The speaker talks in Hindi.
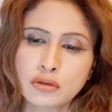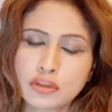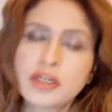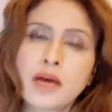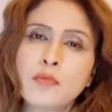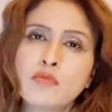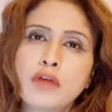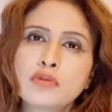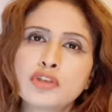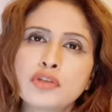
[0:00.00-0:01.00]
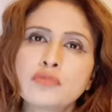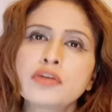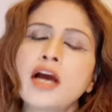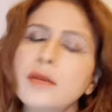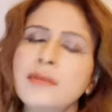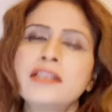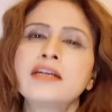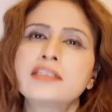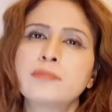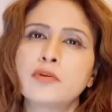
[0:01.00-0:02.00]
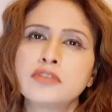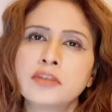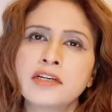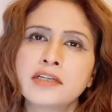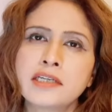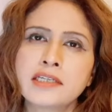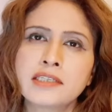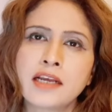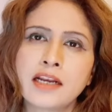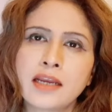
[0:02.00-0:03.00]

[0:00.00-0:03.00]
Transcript: तो जनाब हुआ कुछ यूँ कि अभी तक रिस्पॉन्सिबिलिटी किसी ने